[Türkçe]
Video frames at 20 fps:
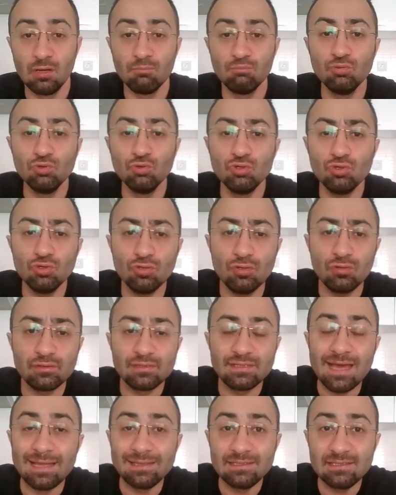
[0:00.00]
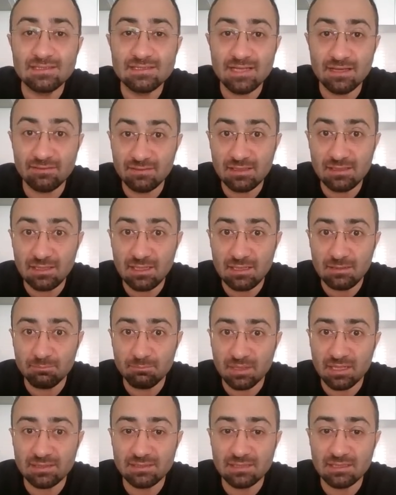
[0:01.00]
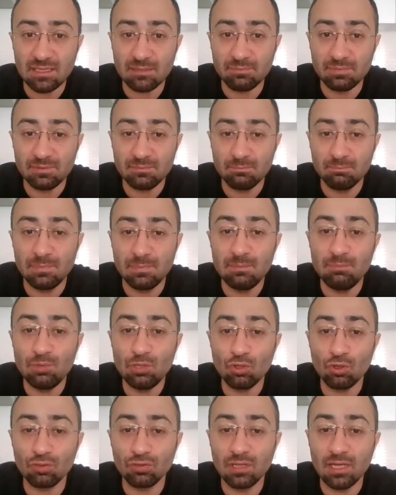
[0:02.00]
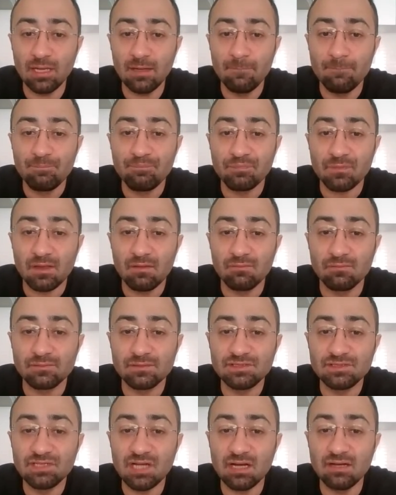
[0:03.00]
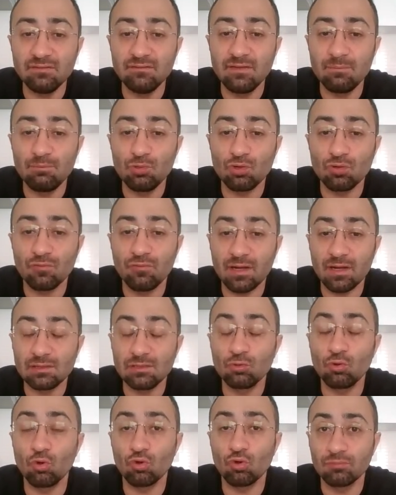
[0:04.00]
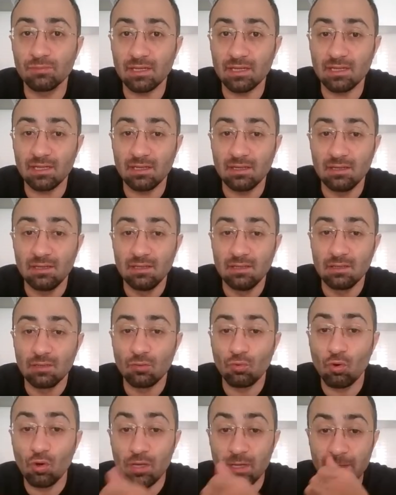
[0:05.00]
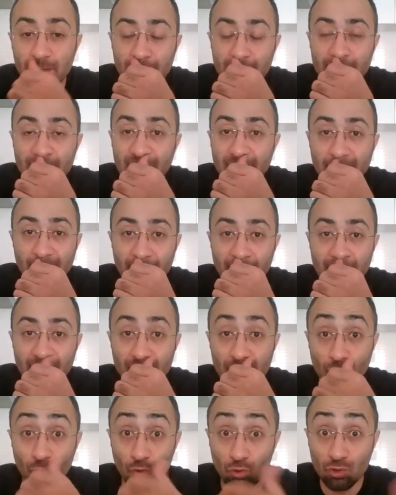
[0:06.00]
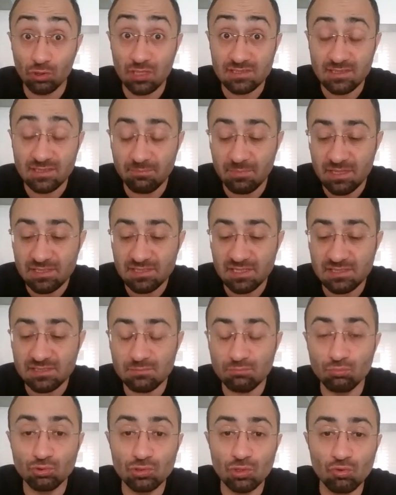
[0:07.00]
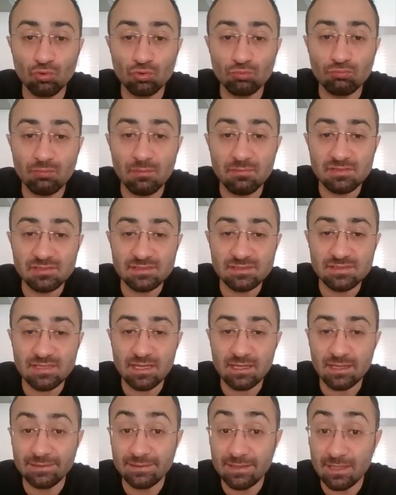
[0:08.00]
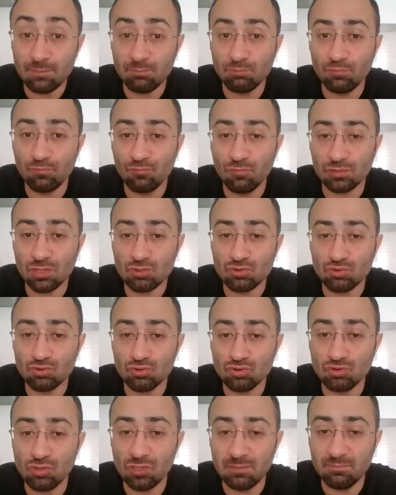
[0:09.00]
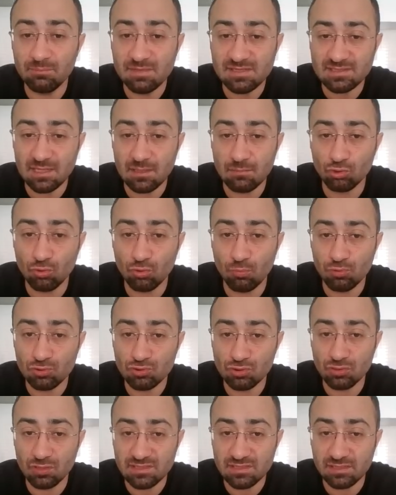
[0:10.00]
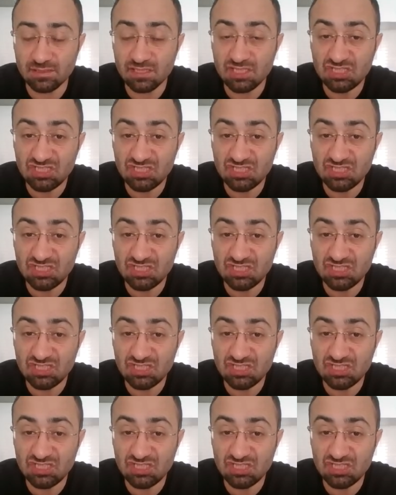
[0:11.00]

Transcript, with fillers: Bunu kendiniz evde deneyin. Pratik yapın. Bir piyonla şahı ve piyonu farklı konumlara koyarak oyunu kazanmaya çalışın. Burada unutmamanız gereken tek püf nokta şunu söyleyeyim. Mesela burada o pozisyonu kazandık.